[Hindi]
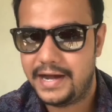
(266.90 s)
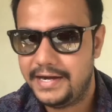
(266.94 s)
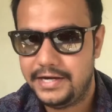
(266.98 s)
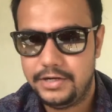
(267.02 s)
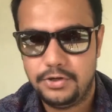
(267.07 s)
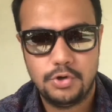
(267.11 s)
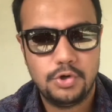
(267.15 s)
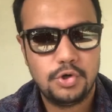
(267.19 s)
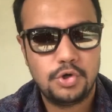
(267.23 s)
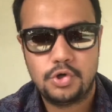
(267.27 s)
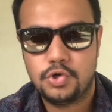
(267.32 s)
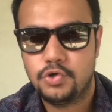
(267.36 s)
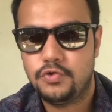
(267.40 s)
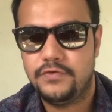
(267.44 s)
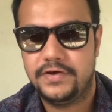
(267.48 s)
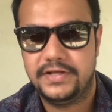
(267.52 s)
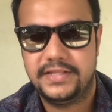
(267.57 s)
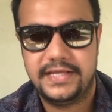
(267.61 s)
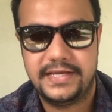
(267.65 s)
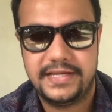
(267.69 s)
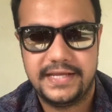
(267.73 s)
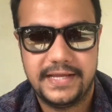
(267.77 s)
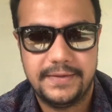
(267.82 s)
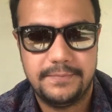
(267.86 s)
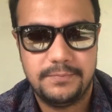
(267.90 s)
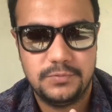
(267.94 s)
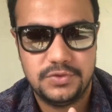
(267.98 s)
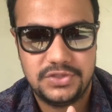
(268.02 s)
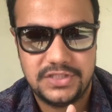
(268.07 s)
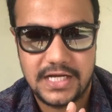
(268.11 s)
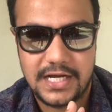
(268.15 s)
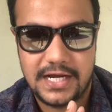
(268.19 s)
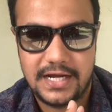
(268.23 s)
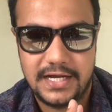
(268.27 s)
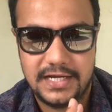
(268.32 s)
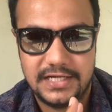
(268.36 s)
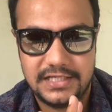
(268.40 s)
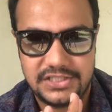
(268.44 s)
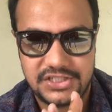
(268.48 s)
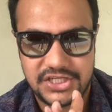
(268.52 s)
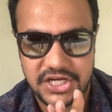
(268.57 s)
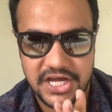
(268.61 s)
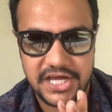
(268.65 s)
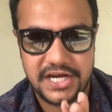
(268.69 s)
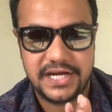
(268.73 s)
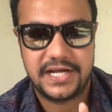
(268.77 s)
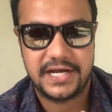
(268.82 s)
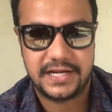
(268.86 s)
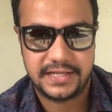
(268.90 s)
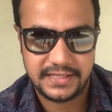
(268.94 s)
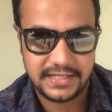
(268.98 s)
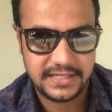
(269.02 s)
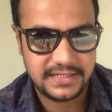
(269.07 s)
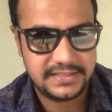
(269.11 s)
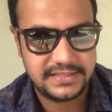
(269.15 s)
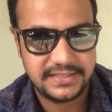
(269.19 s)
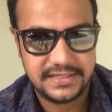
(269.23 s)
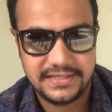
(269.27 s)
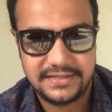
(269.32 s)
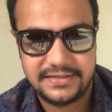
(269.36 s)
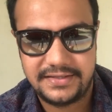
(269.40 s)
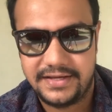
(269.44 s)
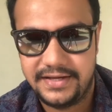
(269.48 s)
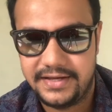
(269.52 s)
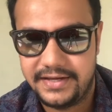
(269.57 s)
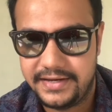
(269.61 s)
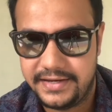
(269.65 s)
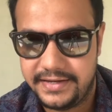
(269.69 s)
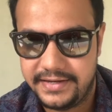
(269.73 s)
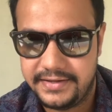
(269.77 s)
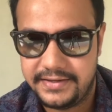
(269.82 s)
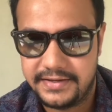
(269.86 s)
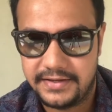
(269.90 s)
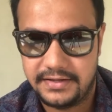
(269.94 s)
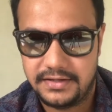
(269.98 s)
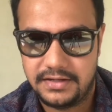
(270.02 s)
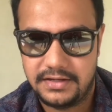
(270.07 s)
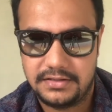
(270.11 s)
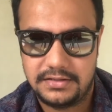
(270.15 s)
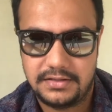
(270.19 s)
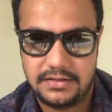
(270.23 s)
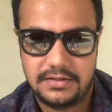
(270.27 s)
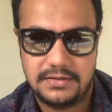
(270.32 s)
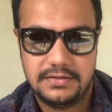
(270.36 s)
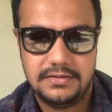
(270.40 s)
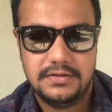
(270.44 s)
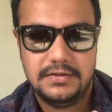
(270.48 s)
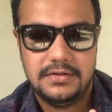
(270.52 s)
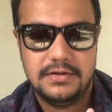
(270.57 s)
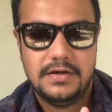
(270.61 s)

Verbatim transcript: आई डोंट नो वेदर ये मुझे शेयर करना चाहिए था या नहीं करना था